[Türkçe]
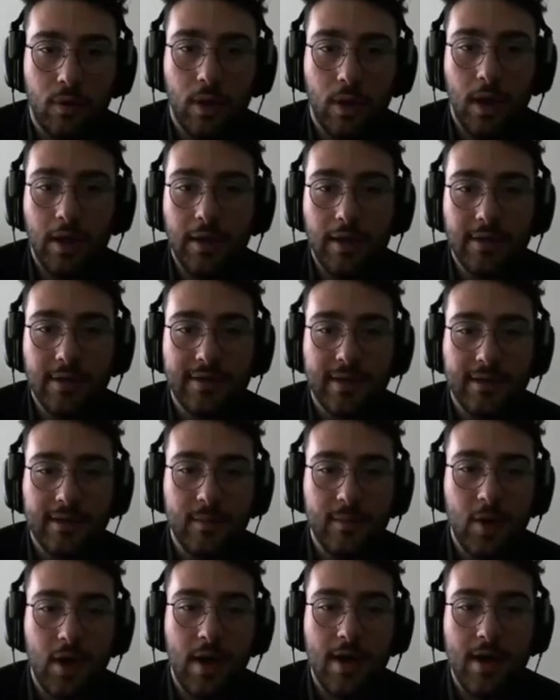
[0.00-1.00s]
Ananı satayım.
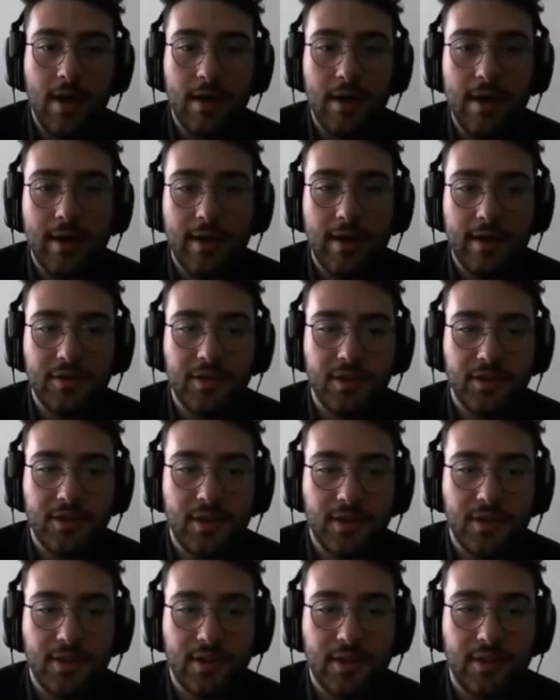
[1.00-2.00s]
Hayır hayır kaç kaç
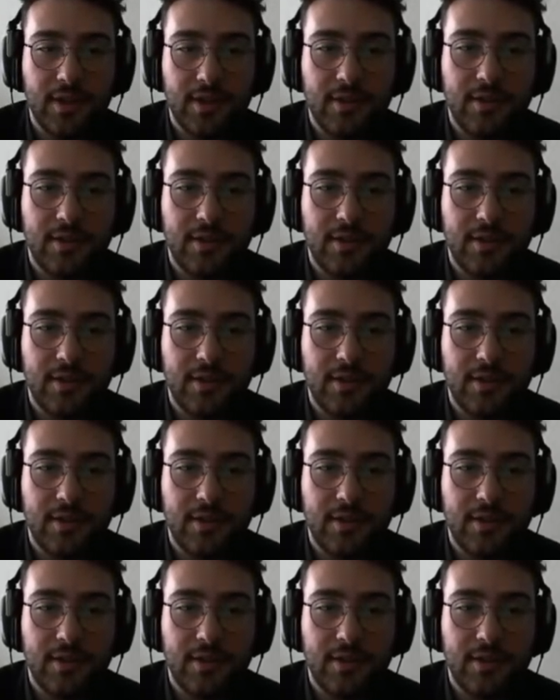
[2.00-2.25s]
kaç kaç kaç.